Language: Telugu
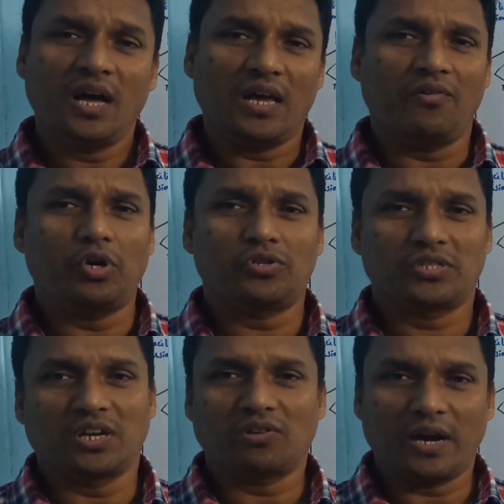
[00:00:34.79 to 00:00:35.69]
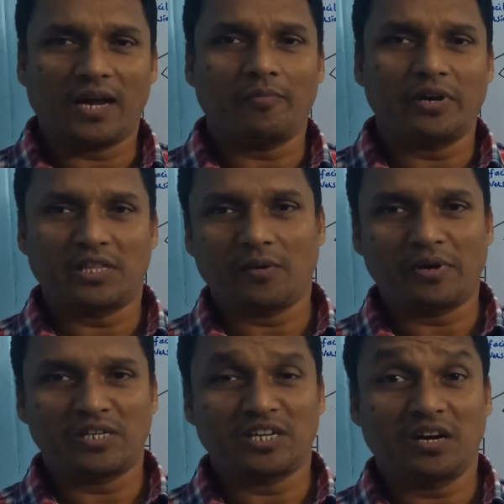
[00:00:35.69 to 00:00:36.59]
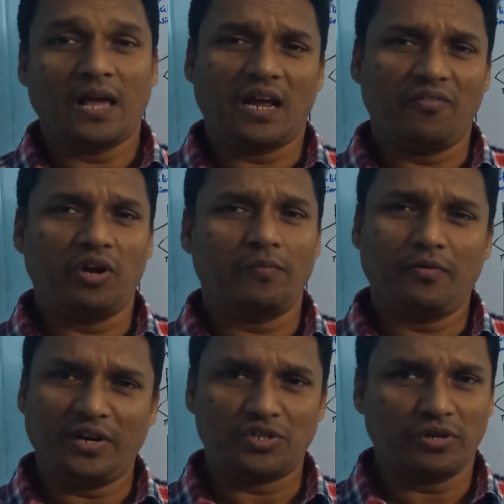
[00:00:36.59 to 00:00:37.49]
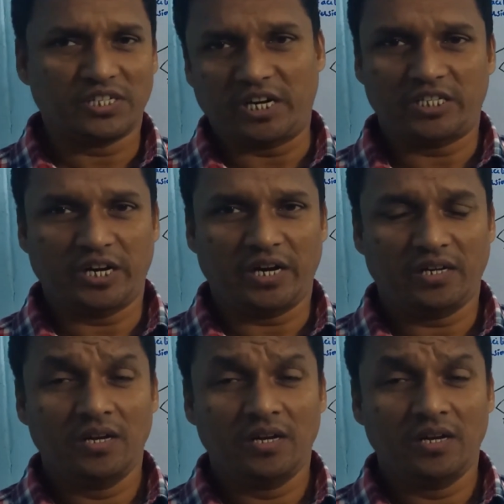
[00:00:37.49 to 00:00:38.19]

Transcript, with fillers: అలాగే వీడియో చూసిన తర్వాత లైక్ కమెంట్ అయితే కంపల్సరీ చేయండి అలాగే వీడియోని మీ ఫ్రెండ్స్ కూడా షేర్ చేయండి